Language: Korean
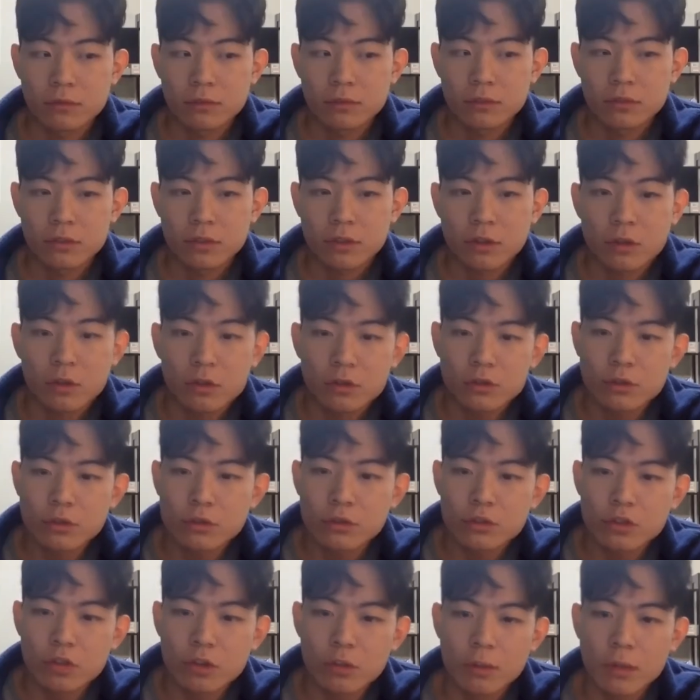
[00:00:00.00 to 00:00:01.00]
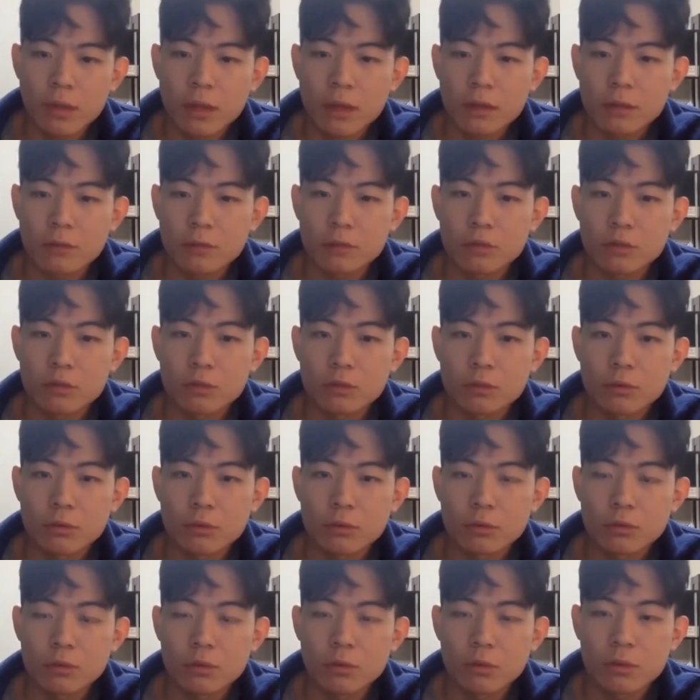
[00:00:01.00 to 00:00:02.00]
진짜? 컨소시엄 어. 아니면은
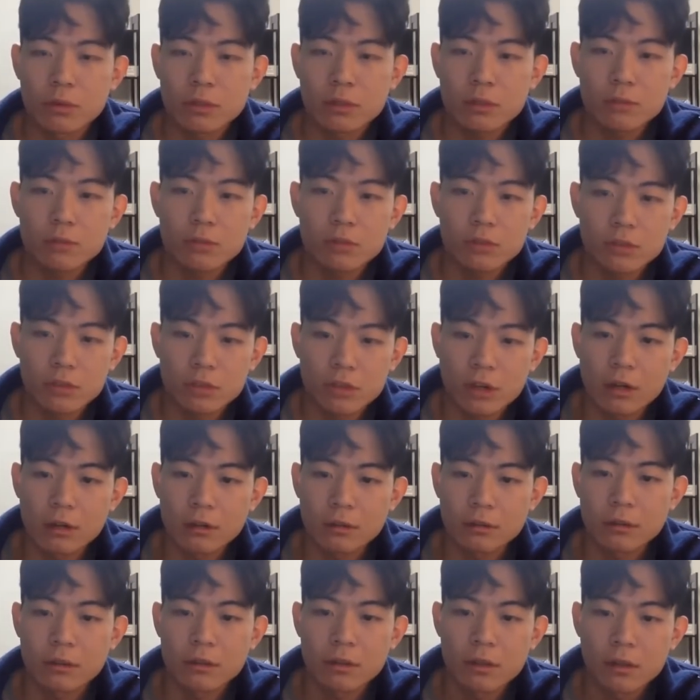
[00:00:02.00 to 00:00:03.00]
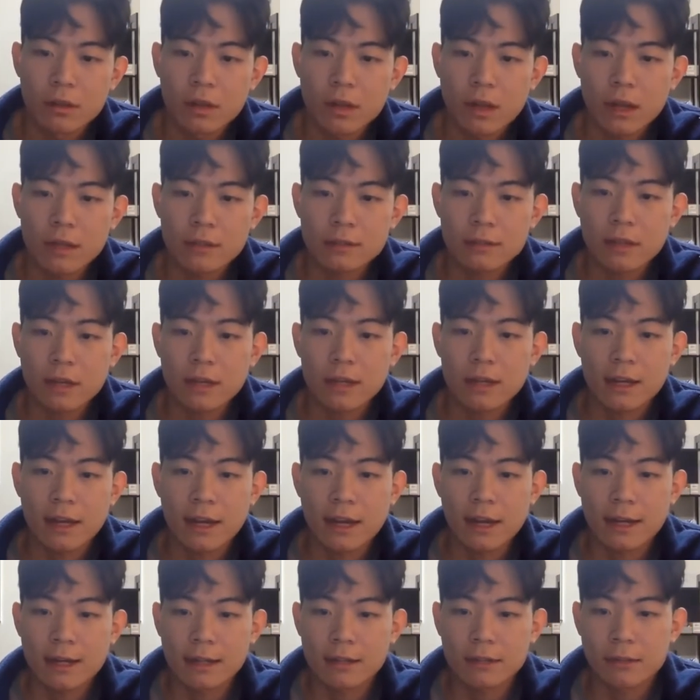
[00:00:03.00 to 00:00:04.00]
어떤 거야? 삼성이 그냥
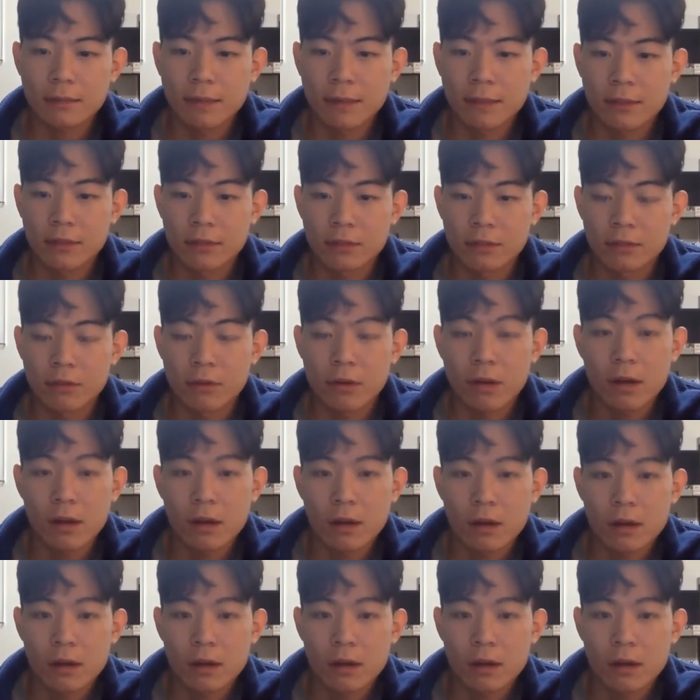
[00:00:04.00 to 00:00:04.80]
자기가 알아서 만든 거야?